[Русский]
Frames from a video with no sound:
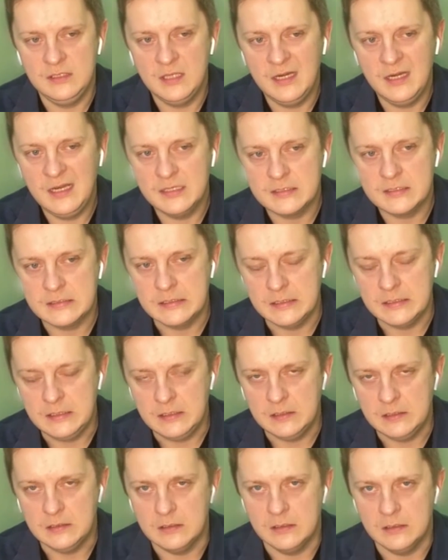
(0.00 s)

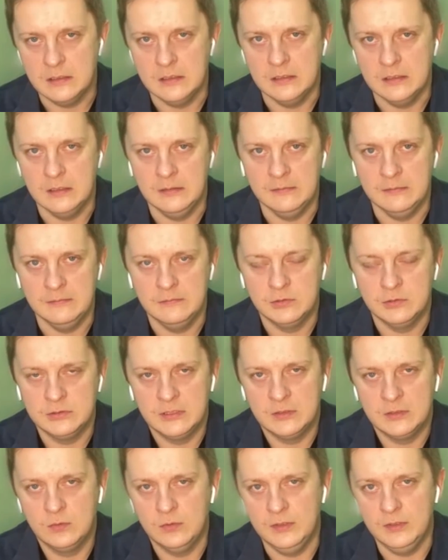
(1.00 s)
интересный
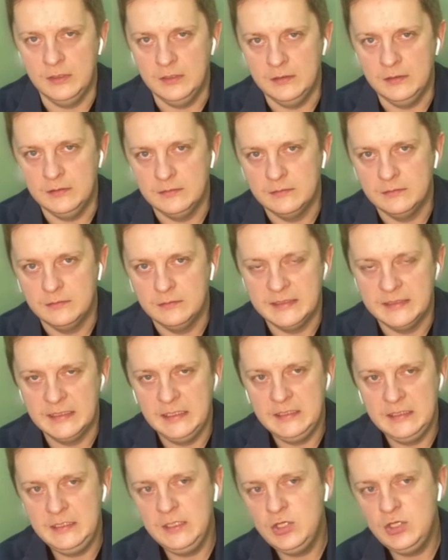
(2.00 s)
э, вот такой
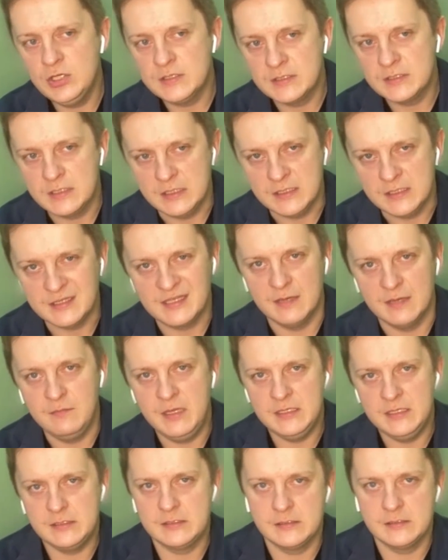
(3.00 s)

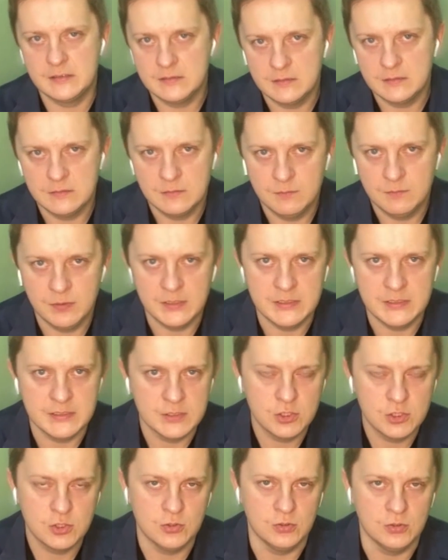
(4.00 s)
аналитический замес
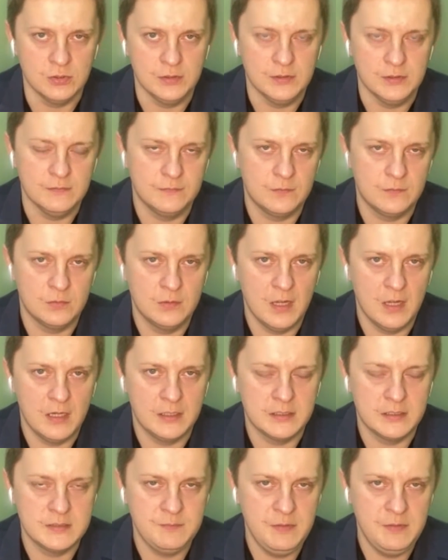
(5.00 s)
произошел в
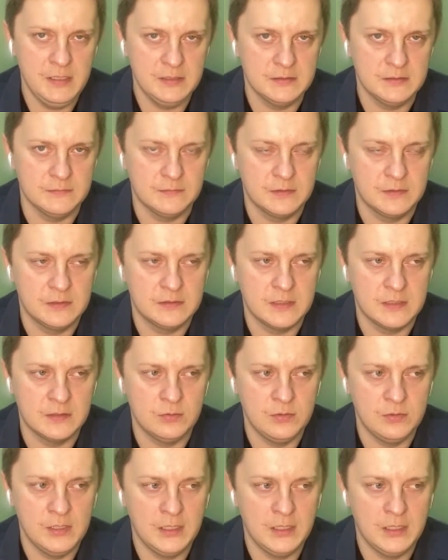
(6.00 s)
кругах экспертов,